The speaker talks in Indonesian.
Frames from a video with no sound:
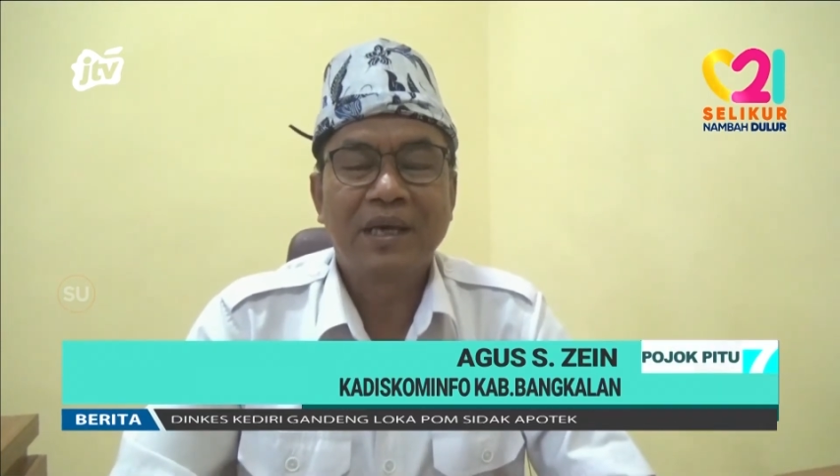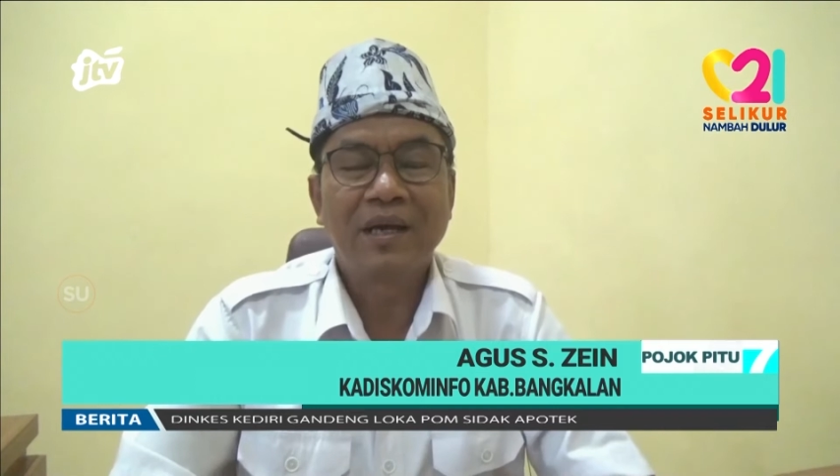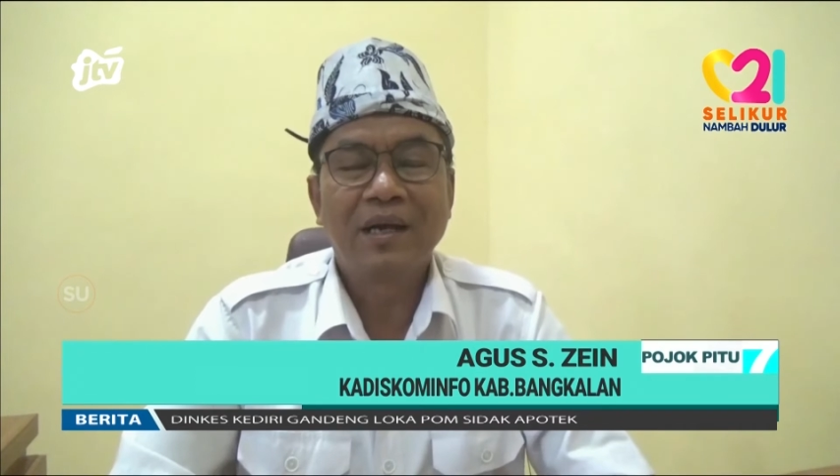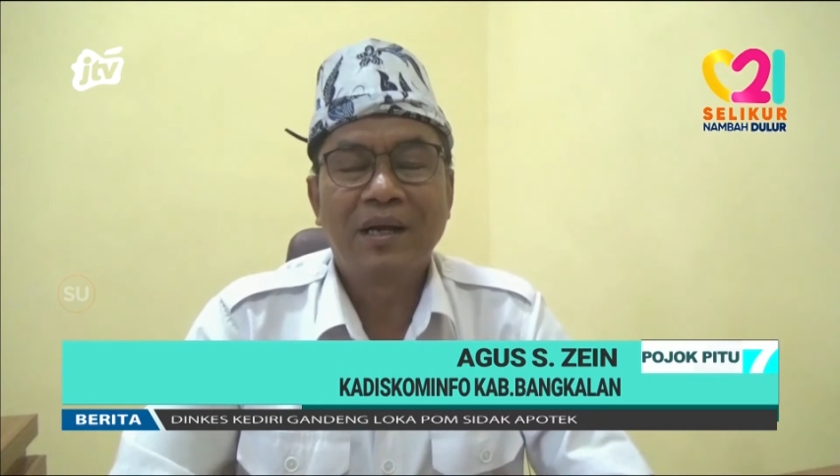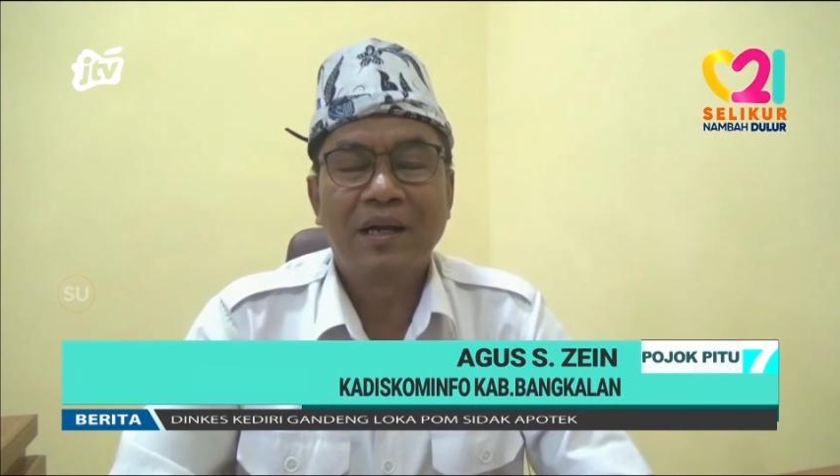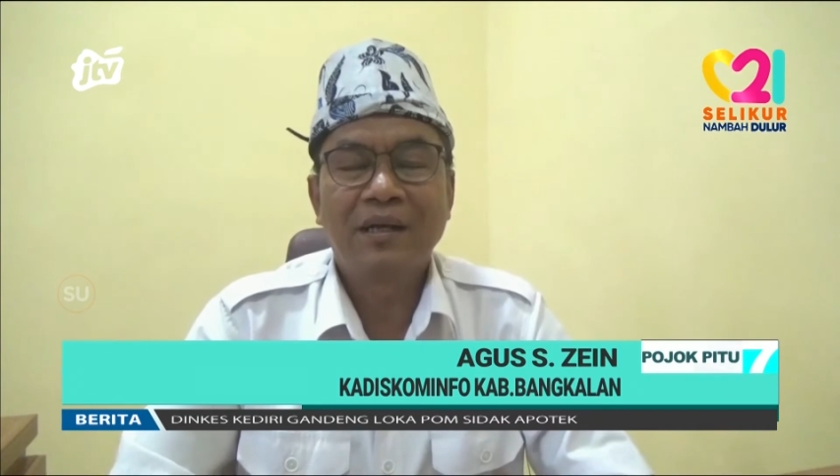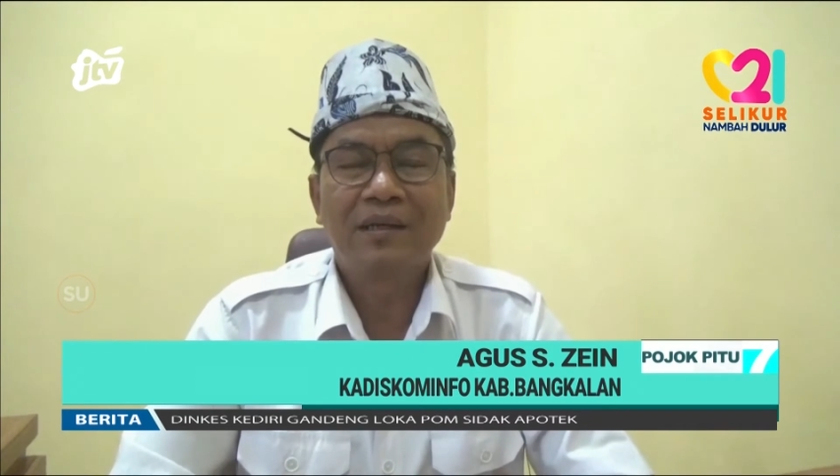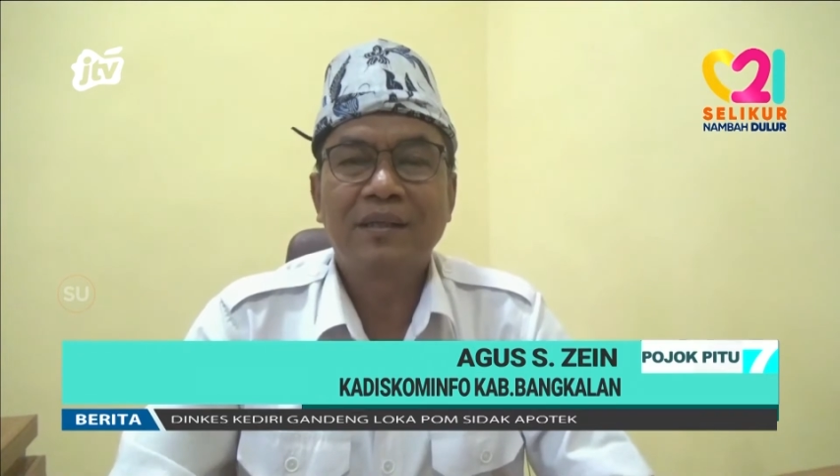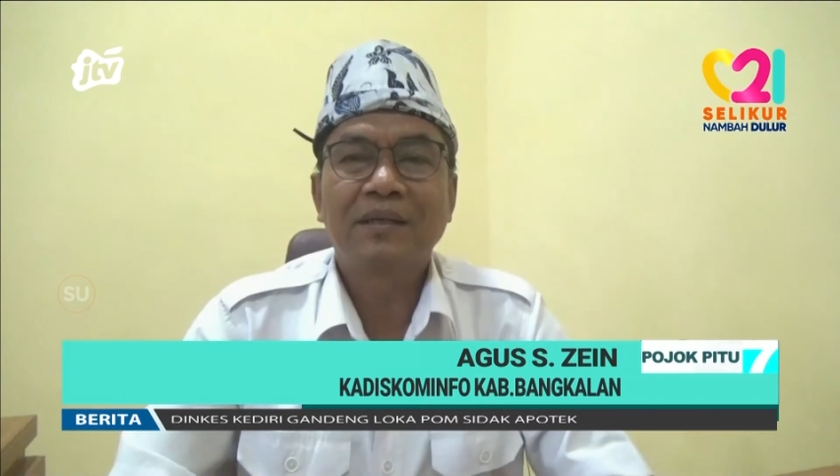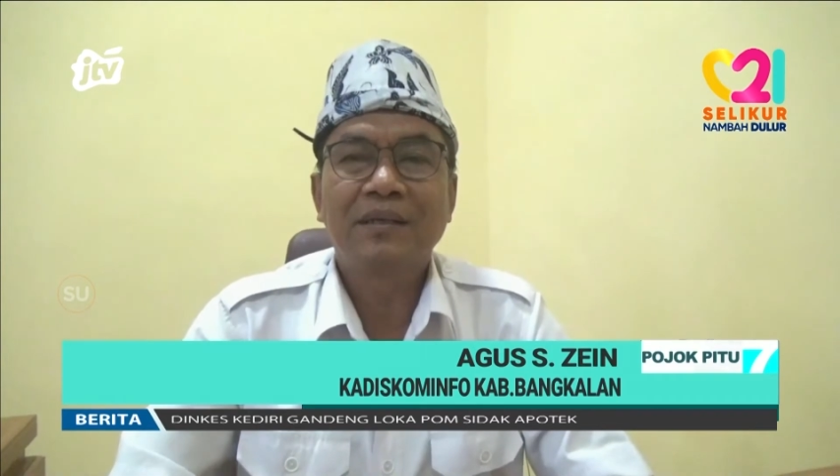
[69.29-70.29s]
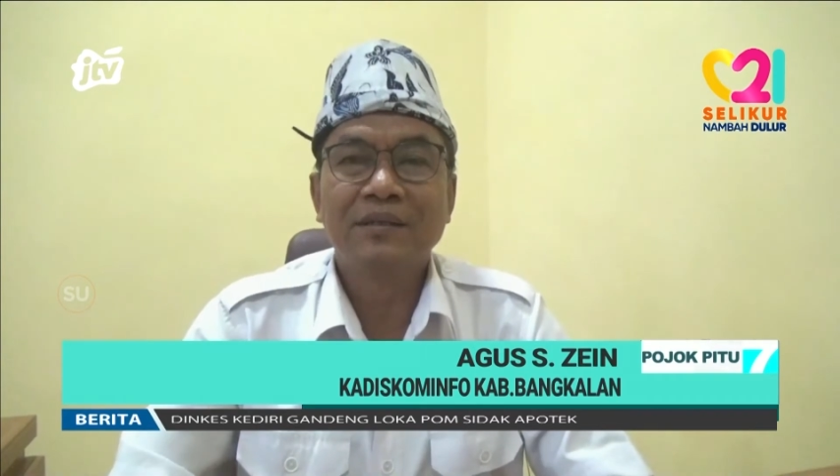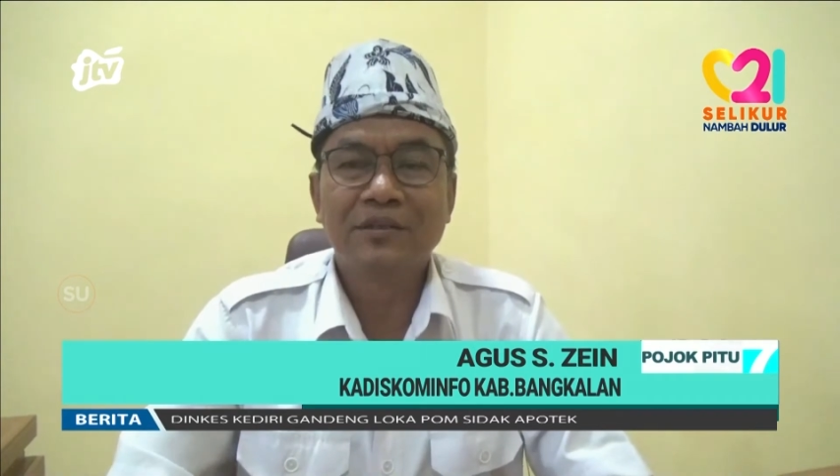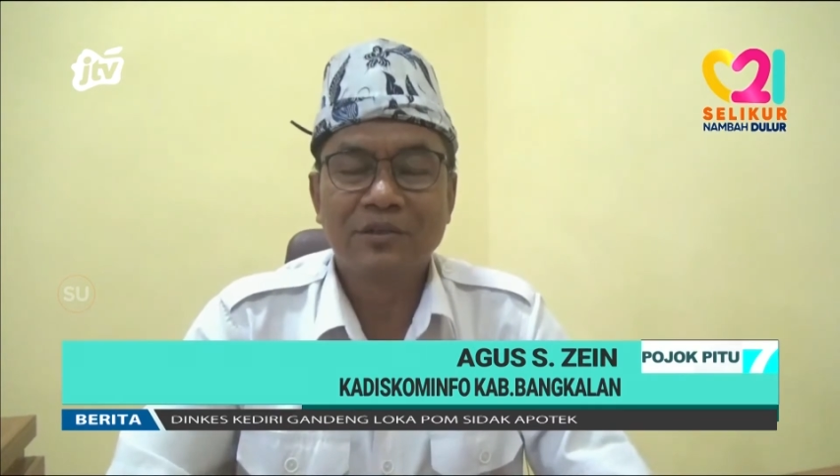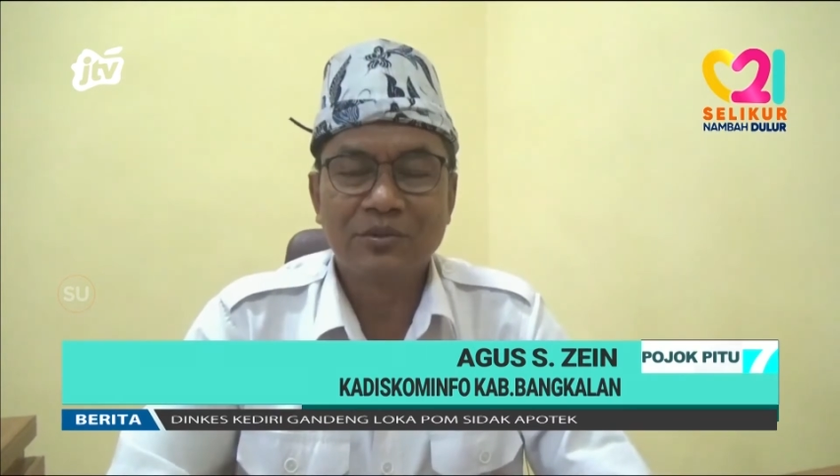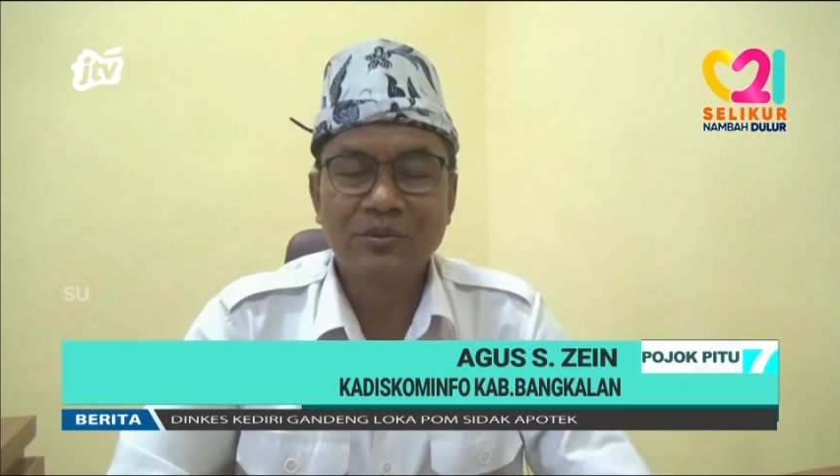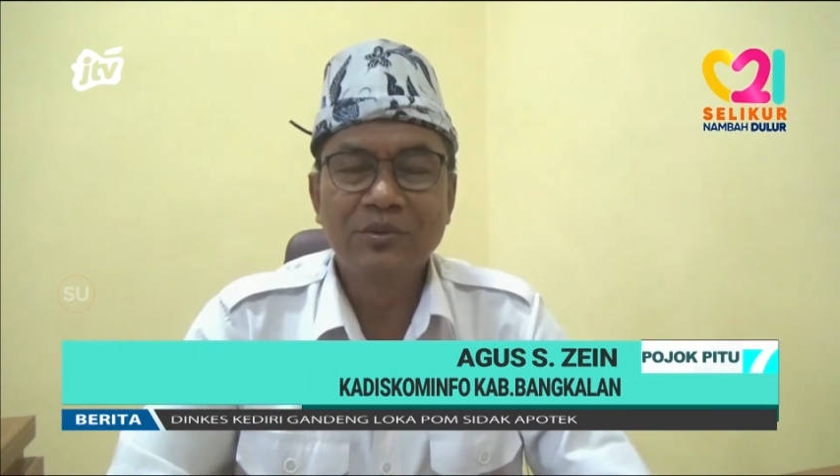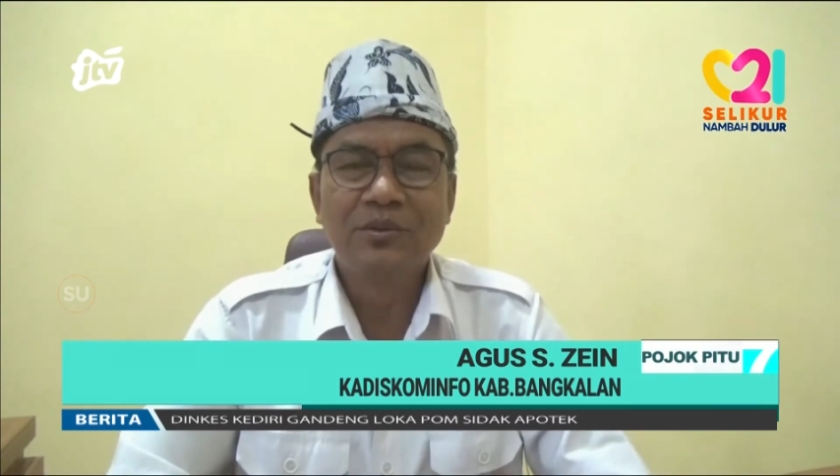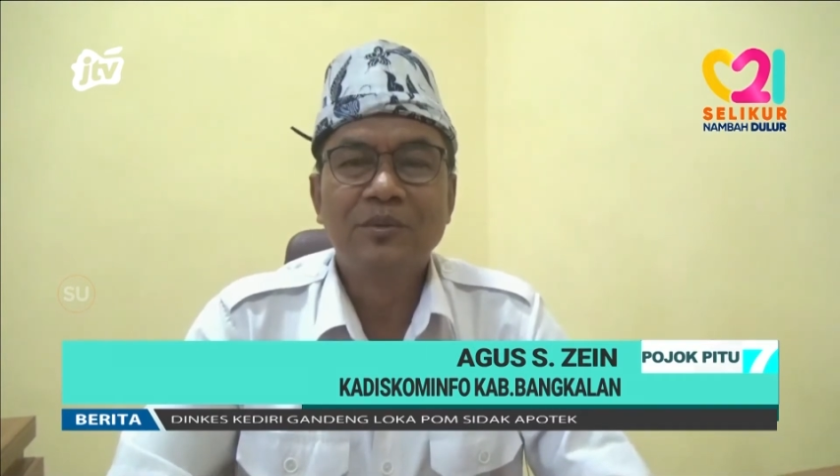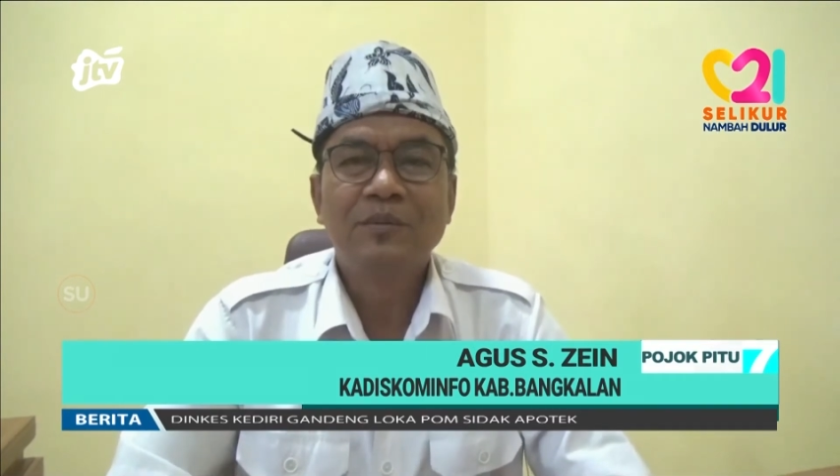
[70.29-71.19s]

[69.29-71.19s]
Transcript: tanggal tertentu